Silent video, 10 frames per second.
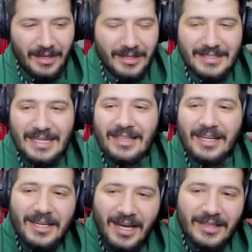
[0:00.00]

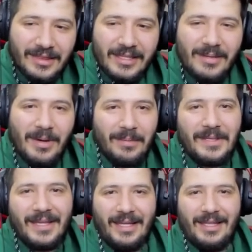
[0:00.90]
Zaten katladım abi
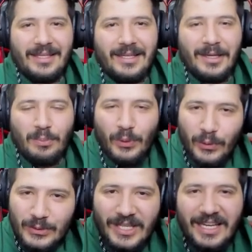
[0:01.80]
de. Bugün
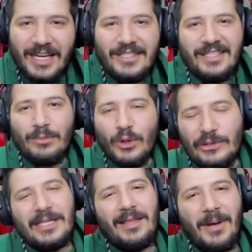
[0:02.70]
seni açtım
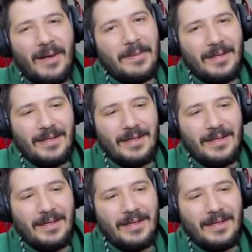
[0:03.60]
özledim abi.